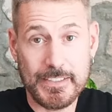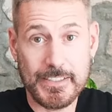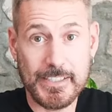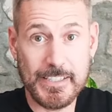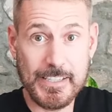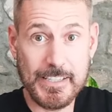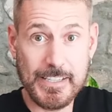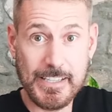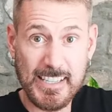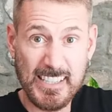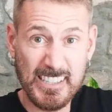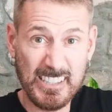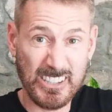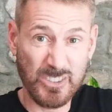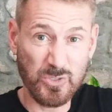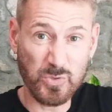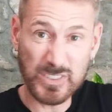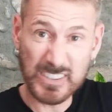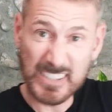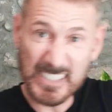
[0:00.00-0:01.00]
si
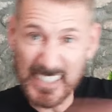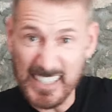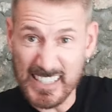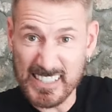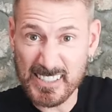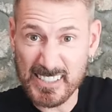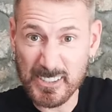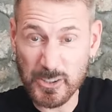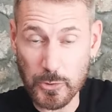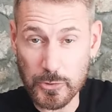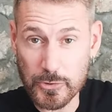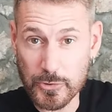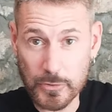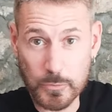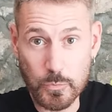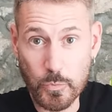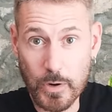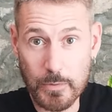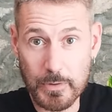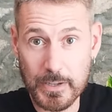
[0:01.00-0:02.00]
tú tiras todos
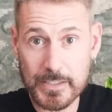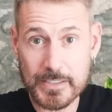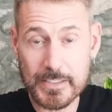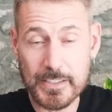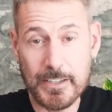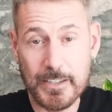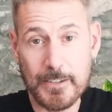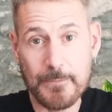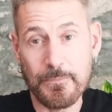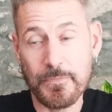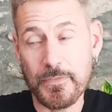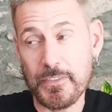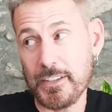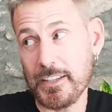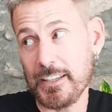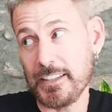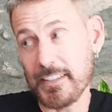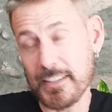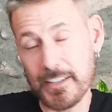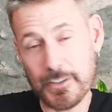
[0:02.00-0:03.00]
los muebles
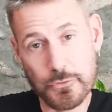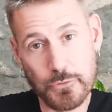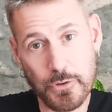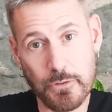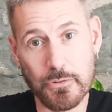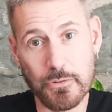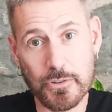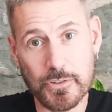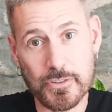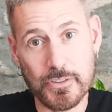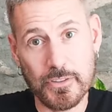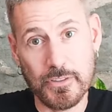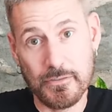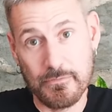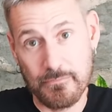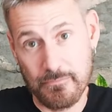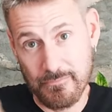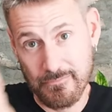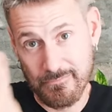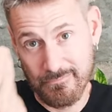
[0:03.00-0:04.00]
y tienes nuevos,
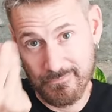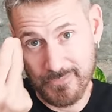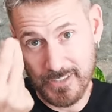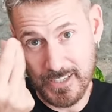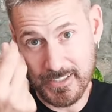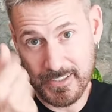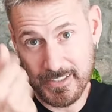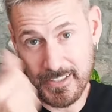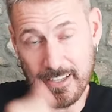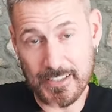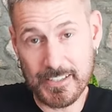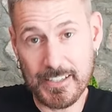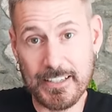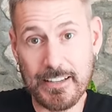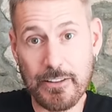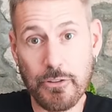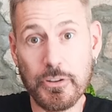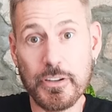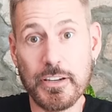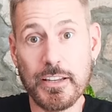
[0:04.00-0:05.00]
es que has
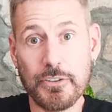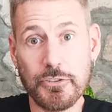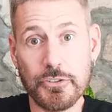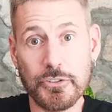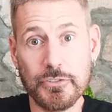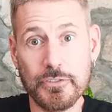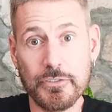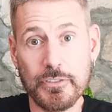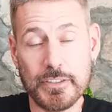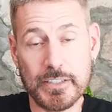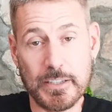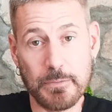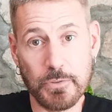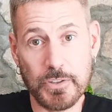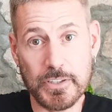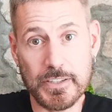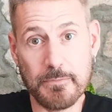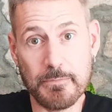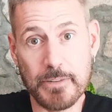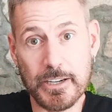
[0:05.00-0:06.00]
ganado dinero, ¿no? Es que
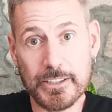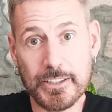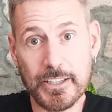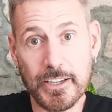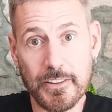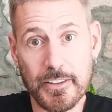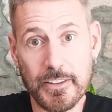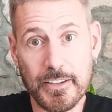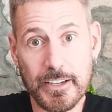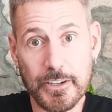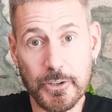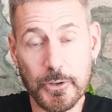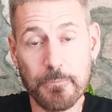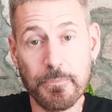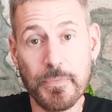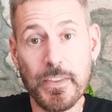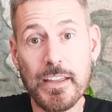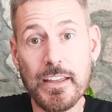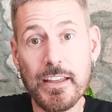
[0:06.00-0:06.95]
puedes invertir dinero.